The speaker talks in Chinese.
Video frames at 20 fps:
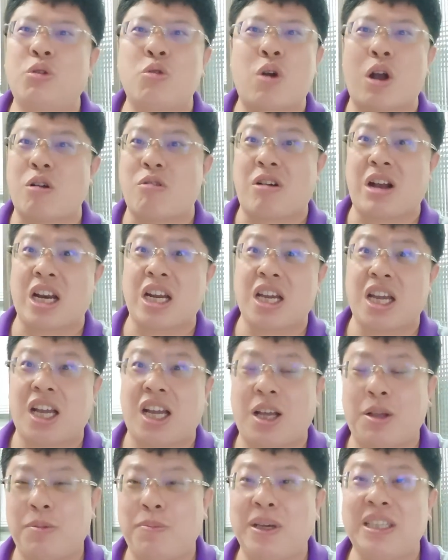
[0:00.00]
通光光了
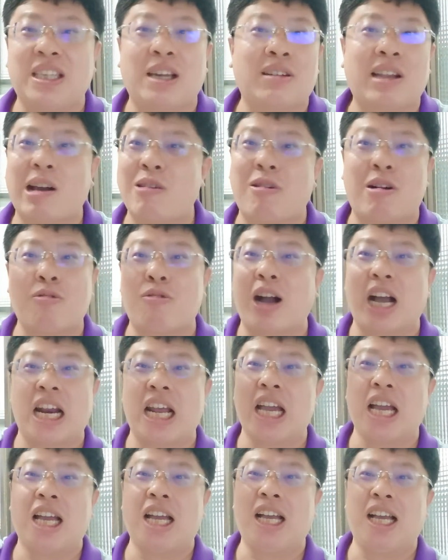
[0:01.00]
啊，被糟蹋光光
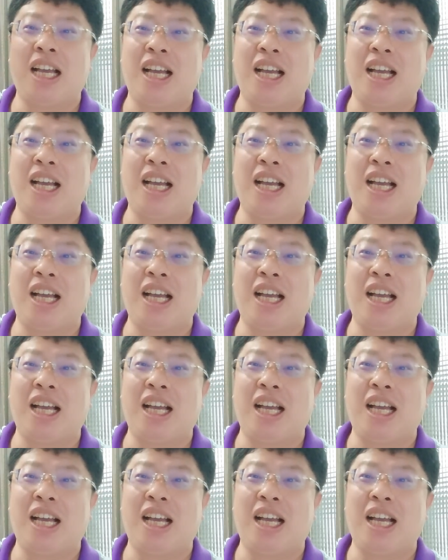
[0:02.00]
了，